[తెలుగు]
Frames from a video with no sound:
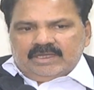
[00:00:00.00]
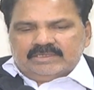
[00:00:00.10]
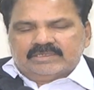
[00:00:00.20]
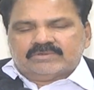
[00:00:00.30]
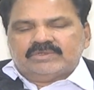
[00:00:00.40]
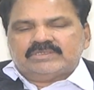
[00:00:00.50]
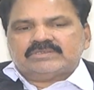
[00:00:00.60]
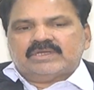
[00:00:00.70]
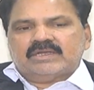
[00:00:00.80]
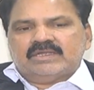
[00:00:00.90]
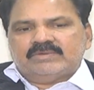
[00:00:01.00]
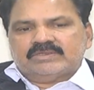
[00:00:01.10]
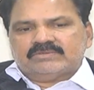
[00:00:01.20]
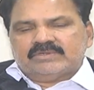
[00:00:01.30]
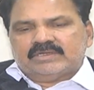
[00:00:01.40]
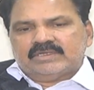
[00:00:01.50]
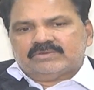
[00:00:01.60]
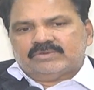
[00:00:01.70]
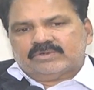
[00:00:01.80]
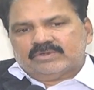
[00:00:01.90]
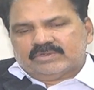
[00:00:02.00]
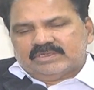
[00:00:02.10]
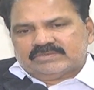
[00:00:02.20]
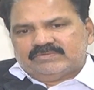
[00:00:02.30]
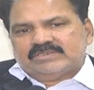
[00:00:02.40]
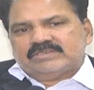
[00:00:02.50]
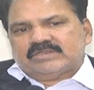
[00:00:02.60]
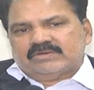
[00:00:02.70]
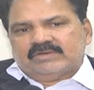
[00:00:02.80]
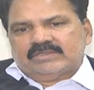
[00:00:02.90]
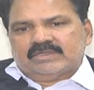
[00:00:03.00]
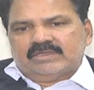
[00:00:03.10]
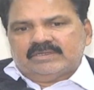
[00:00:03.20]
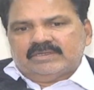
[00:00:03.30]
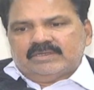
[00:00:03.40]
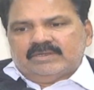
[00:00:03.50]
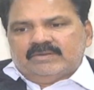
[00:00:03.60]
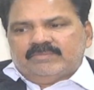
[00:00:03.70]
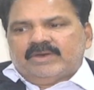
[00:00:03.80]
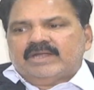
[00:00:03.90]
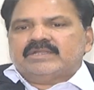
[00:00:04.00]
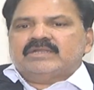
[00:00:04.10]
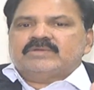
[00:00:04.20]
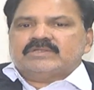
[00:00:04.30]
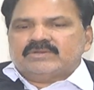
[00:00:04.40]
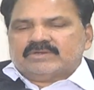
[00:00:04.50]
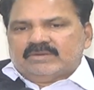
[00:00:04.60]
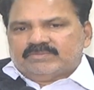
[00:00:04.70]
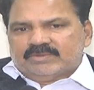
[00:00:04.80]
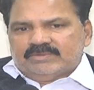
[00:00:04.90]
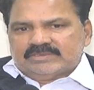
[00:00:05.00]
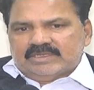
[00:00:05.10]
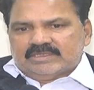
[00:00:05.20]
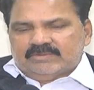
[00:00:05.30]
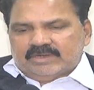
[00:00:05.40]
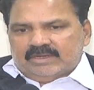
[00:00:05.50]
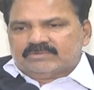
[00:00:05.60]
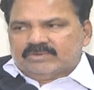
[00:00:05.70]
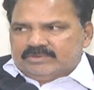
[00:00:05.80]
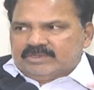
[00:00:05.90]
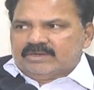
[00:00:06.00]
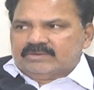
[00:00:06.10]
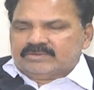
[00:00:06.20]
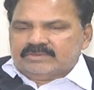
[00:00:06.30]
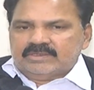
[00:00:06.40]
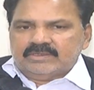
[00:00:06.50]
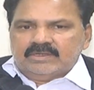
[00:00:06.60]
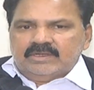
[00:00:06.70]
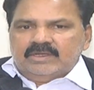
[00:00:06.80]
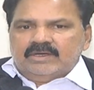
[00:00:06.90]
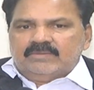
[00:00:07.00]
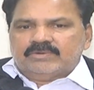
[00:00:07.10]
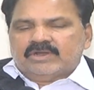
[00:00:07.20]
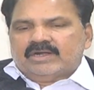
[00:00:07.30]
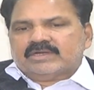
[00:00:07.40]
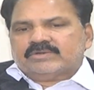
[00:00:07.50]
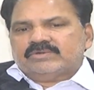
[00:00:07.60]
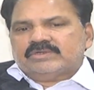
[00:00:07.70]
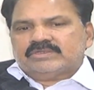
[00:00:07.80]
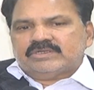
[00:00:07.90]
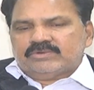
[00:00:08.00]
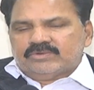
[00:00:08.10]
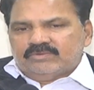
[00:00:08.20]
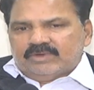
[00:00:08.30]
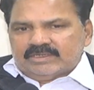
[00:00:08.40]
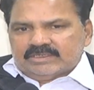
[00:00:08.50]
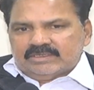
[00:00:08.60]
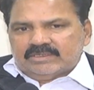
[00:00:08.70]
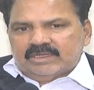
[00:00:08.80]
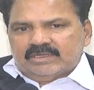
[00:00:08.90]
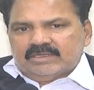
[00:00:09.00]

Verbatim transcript: అయితే కొన్నిసార్లు ఏమవుతుందంటే కోర్టులో కేసు వేసిన తర్వాత పార్టీల మధ్యలో కాంప్రమైజ్ అవుతామని అనుకుంటారు అనుకోండి అప్పుడు ఆర్డర్ ట్వంటీ త్రీ రూల్ వన్ కింద